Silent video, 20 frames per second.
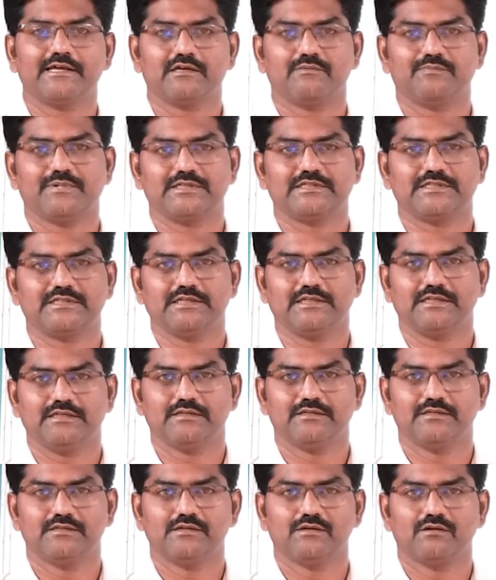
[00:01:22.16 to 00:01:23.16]
கணக்கு பற்று
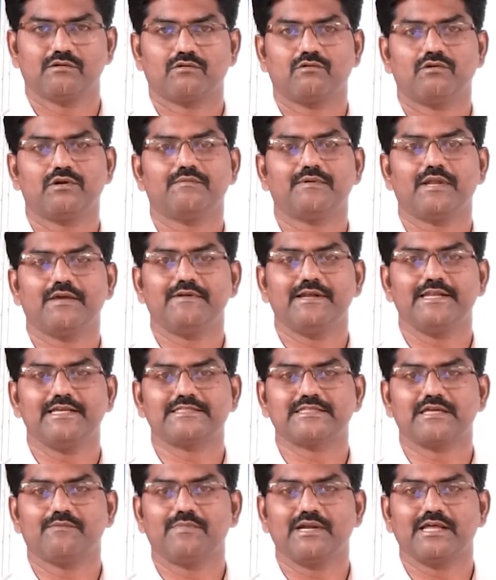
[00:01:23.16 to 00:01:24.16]
கொடுபட வேண்டிய
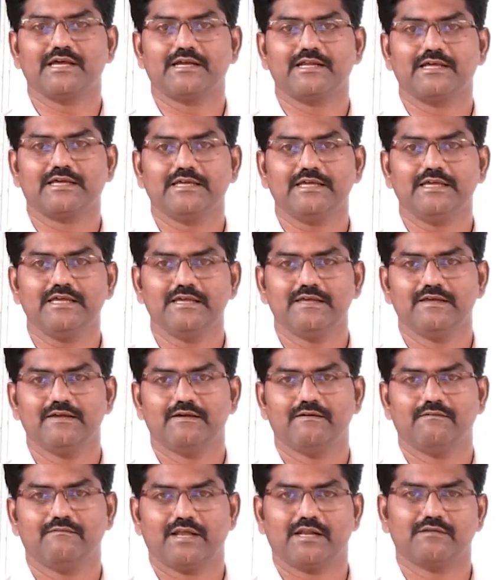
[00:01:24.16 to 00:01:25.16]
சம்பள கணக்கு
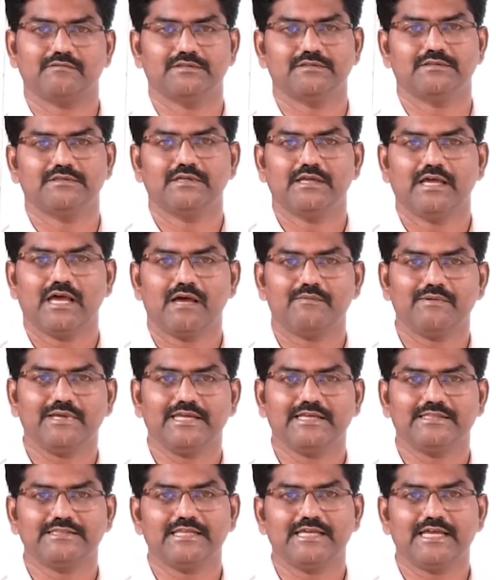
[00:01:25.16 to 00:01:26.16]
வரவு அப்போ
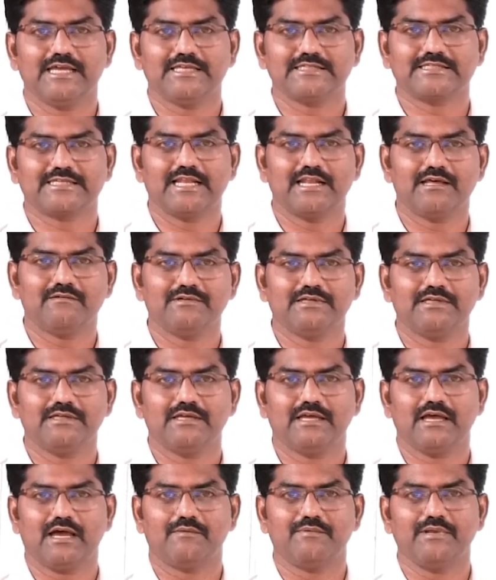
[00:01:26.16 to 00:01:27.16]
எந்த செலவு
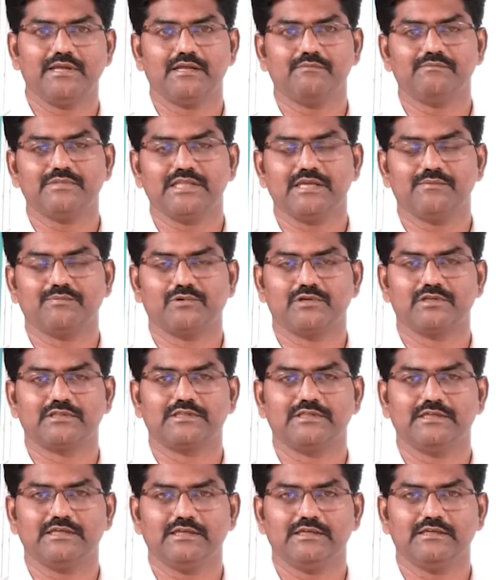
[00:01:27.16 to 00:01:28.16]
அப்படி என்பதை
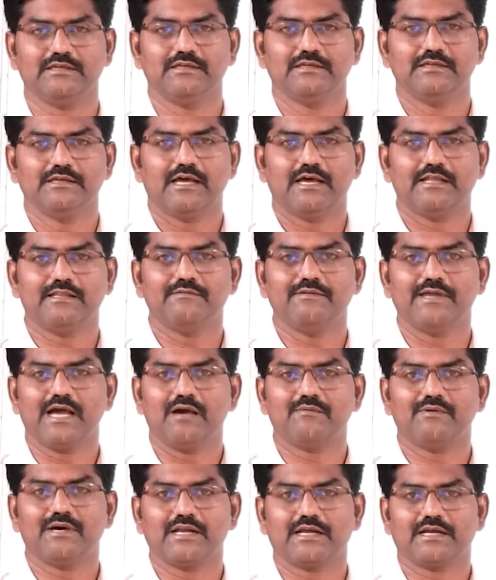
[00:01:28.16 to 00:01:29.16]
பொறுத்து அது
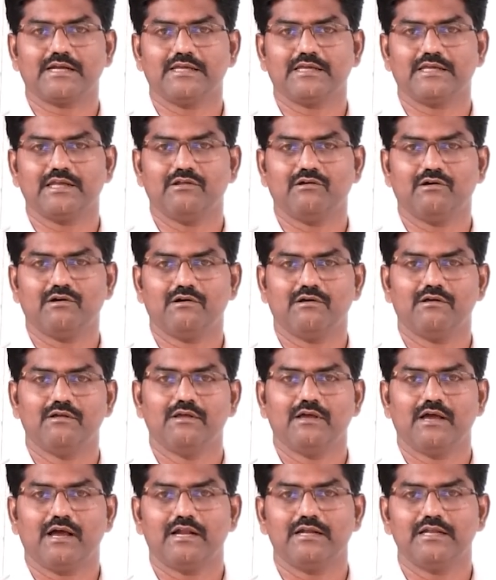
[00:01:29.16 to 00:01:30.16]
வியாபார கணக்கிலோ
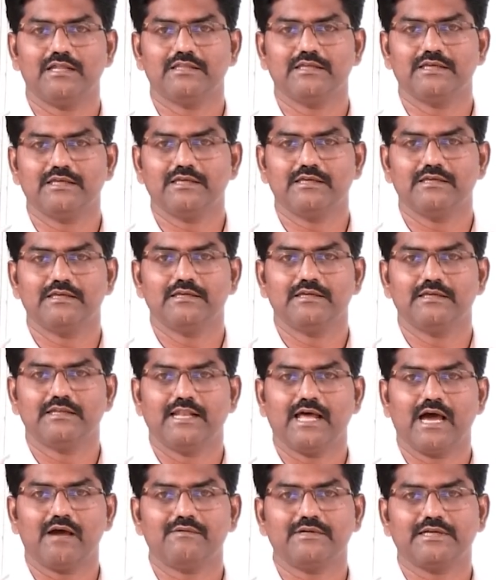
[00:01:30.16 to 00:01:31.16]
அல்லது
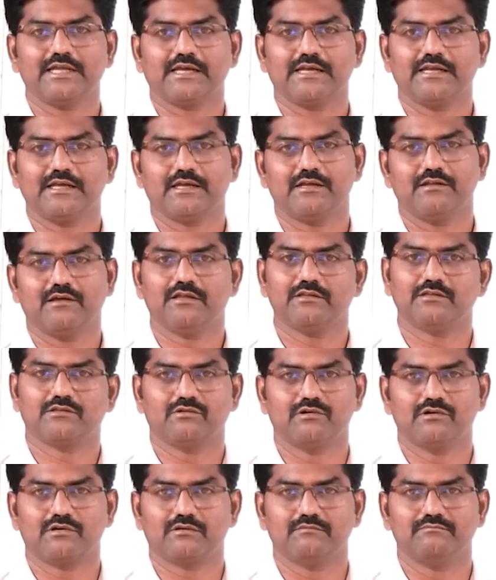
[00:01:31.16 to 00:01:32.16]
லாவண்ட கணக்கிலோ அது
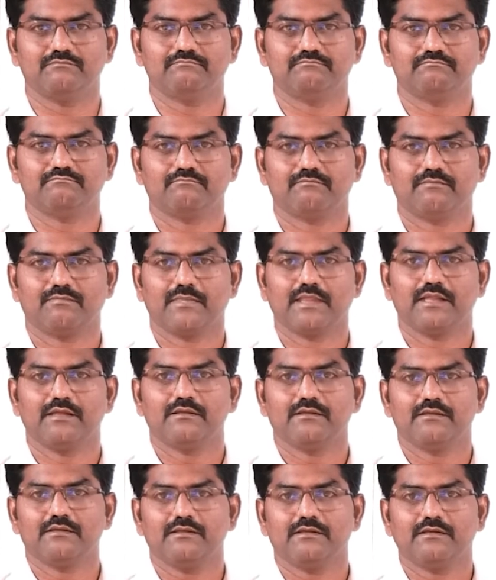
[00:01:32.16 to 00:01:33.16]
தோன்றும்
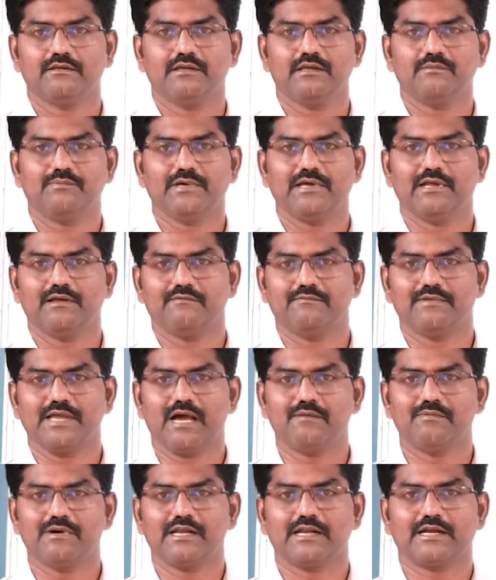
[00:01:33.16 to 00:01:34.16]
இப்போ
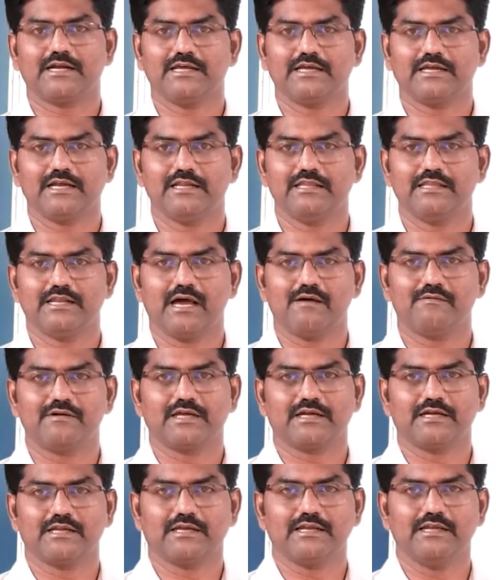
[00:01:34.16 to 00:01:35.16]
வியாபார கணக்கு அல்லது
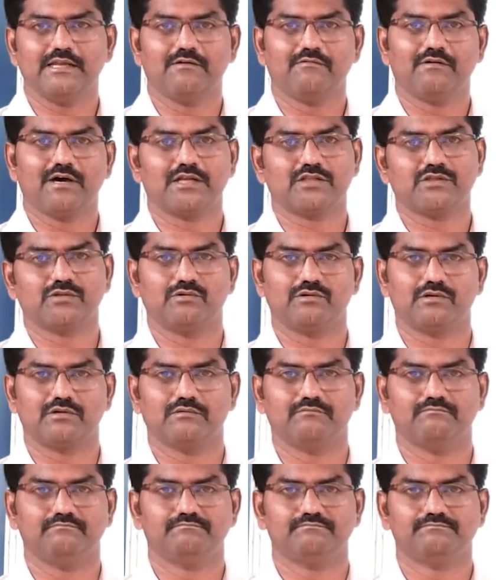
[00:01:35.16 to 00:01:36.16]
லாபன கணக்கில் எவ்வாறு
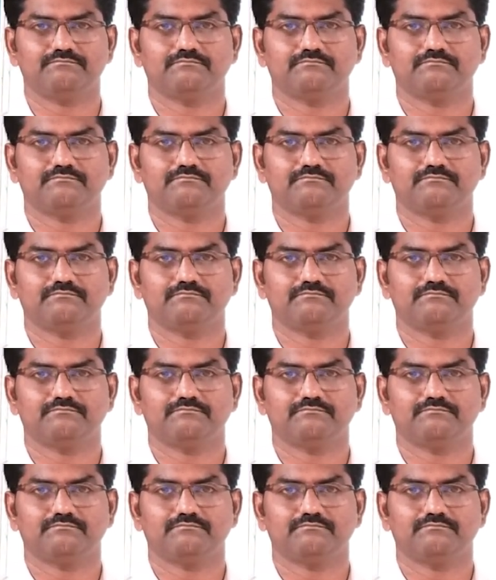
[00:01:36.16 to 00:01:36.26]
தோன்றும்